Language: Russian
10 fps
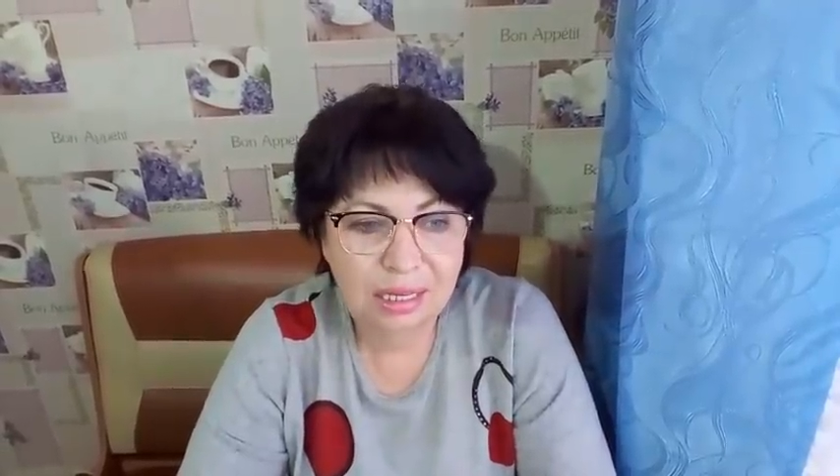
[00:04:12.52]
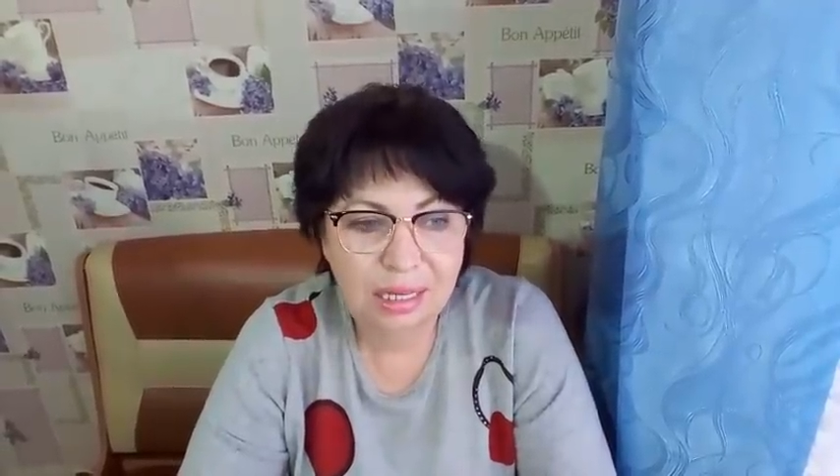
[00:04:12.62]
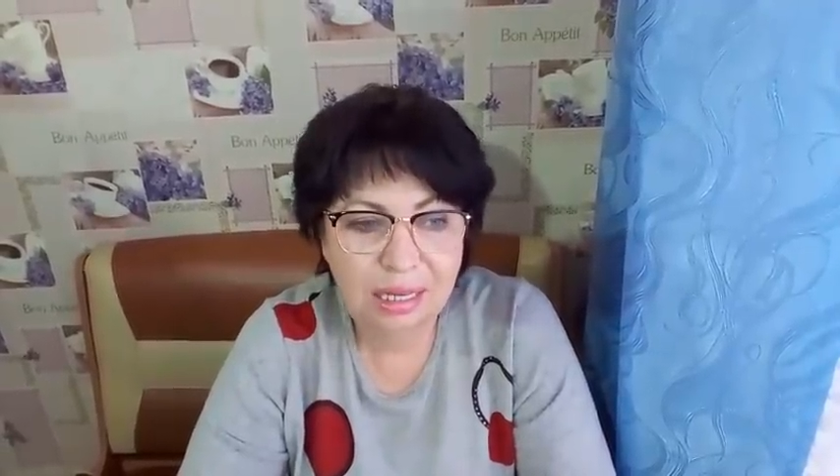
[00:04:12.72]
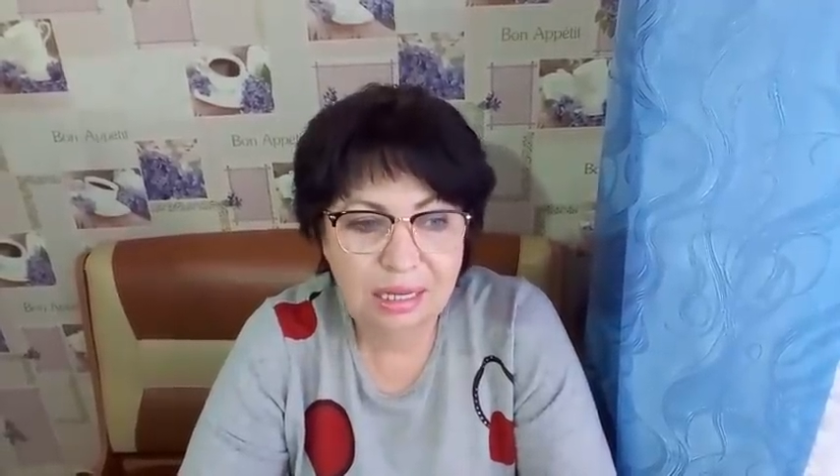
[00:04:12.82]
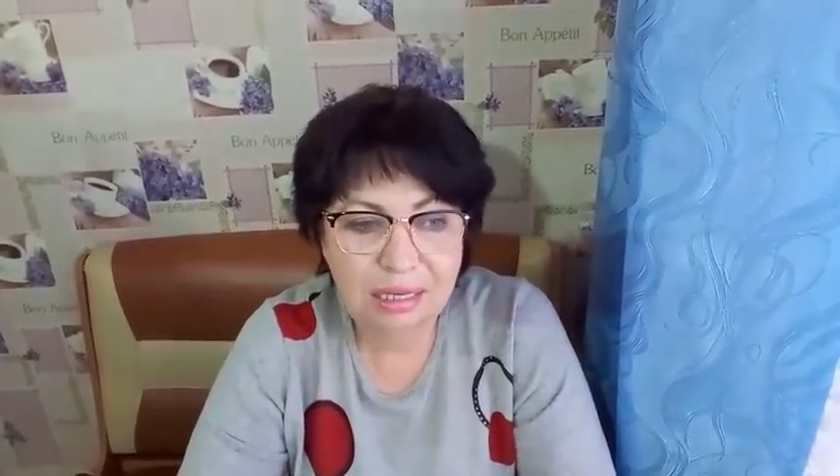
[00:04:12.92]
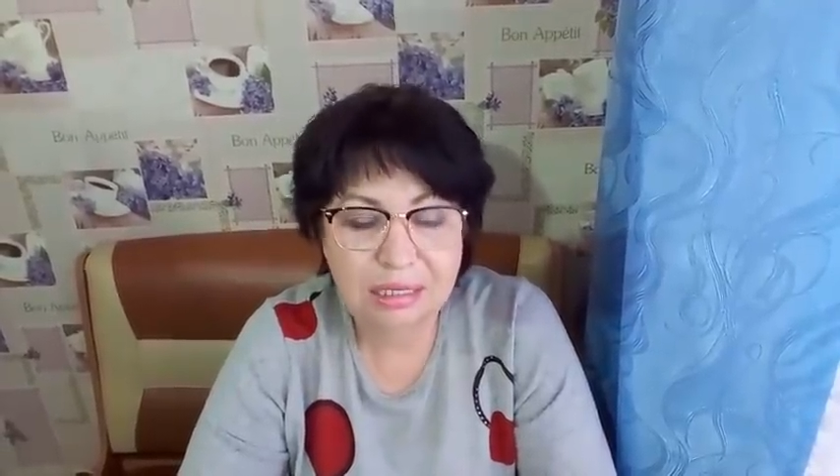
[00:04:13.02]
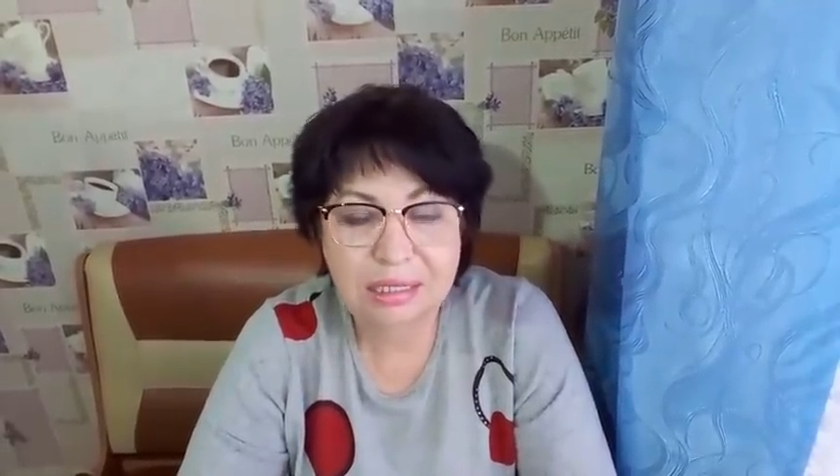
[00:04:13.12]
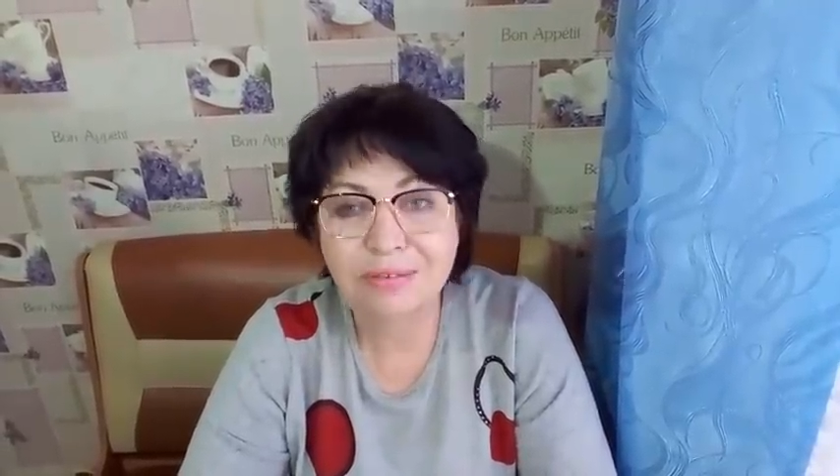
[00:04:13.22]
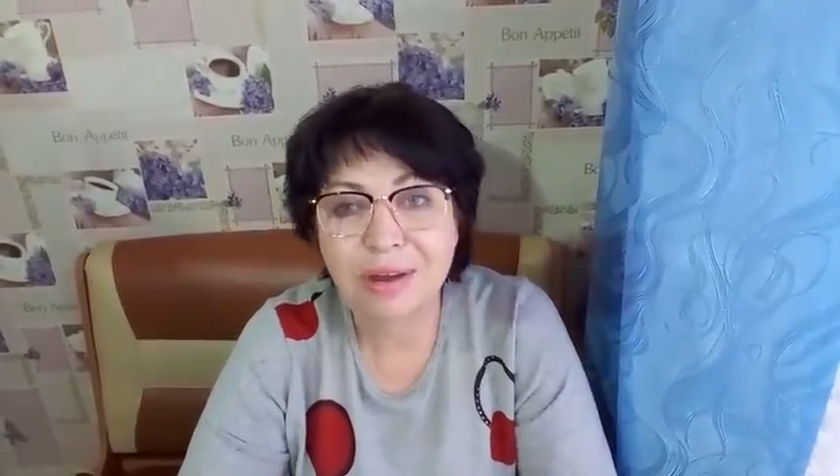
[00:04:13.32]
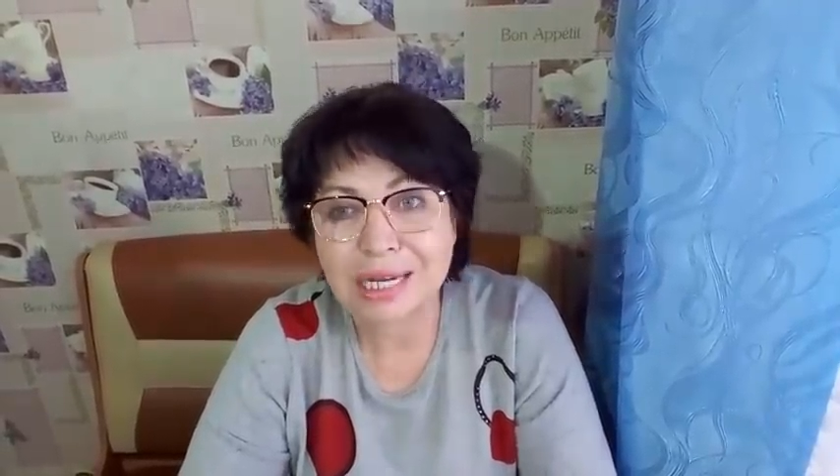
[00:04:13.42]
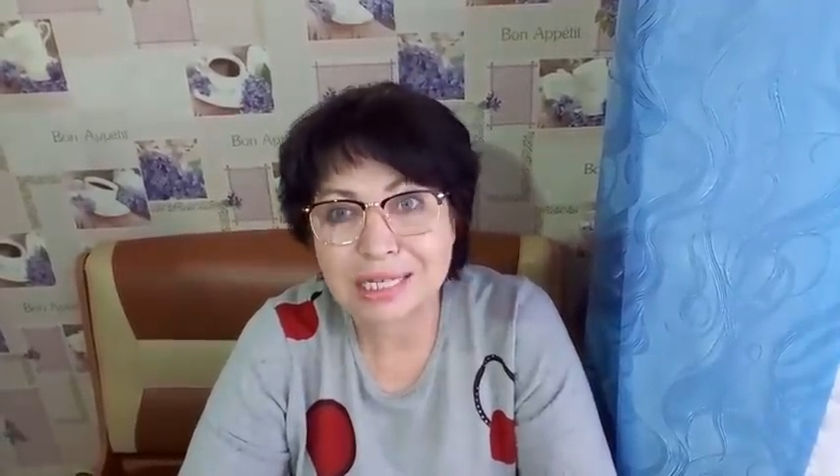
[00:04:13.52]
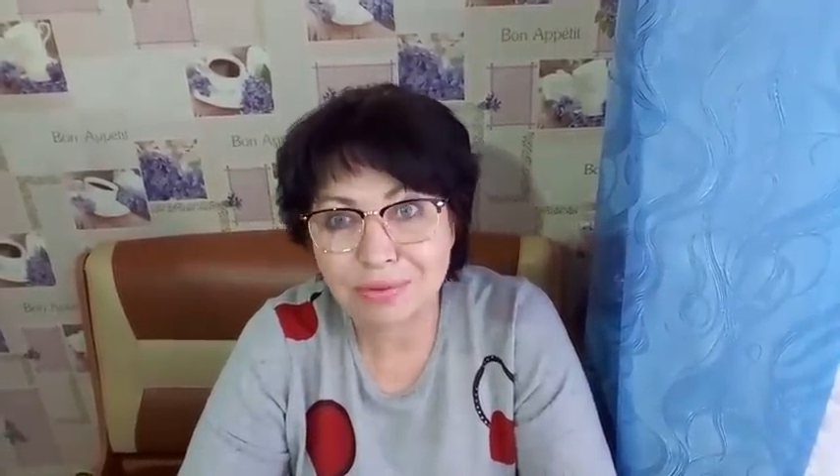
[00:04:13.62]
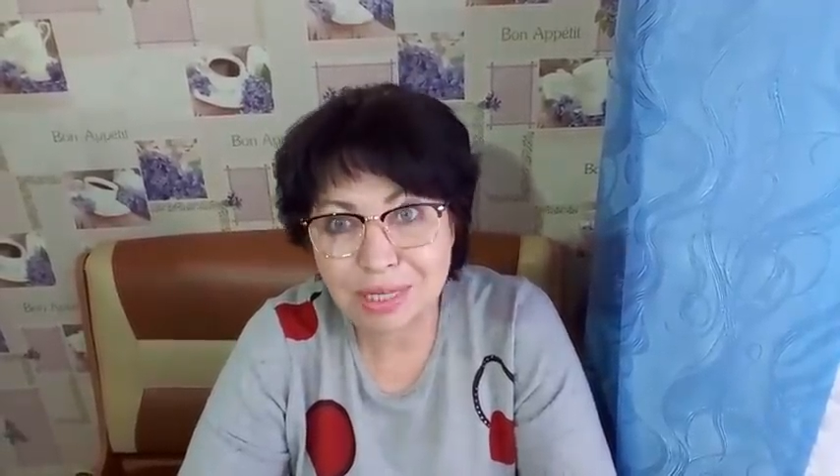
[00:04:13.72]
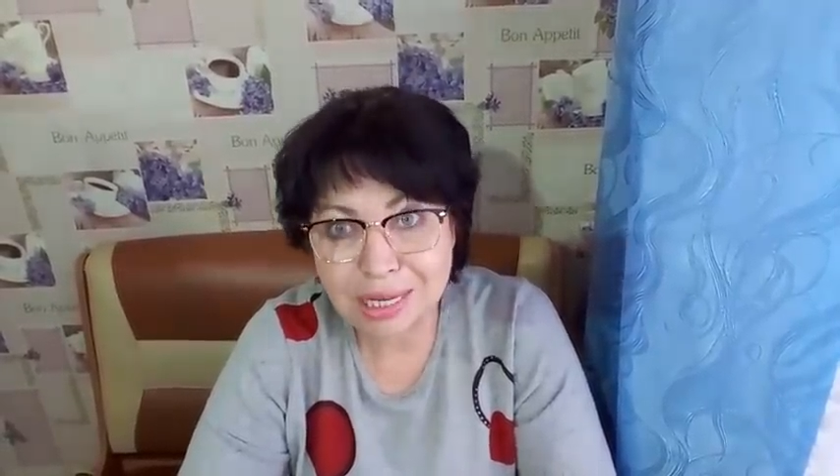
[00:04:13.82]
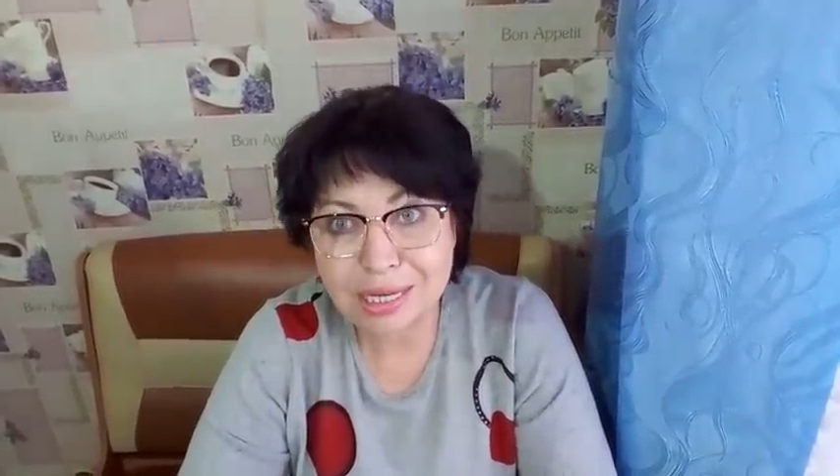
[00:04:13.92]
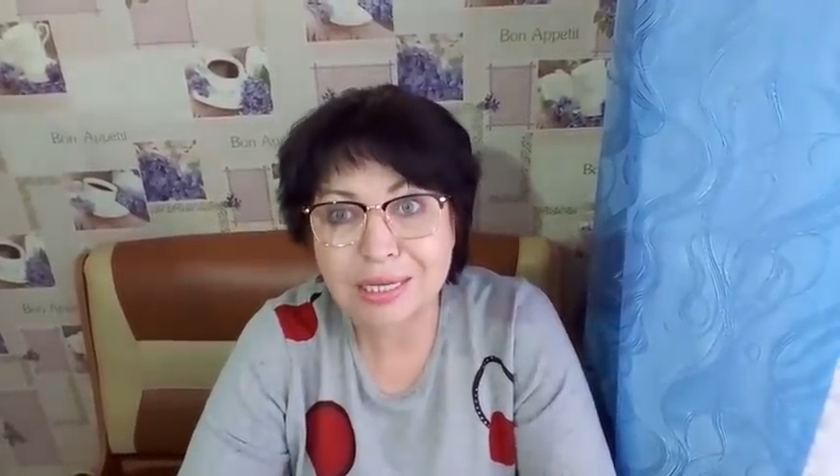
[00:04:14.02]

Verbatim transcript: И два раза в день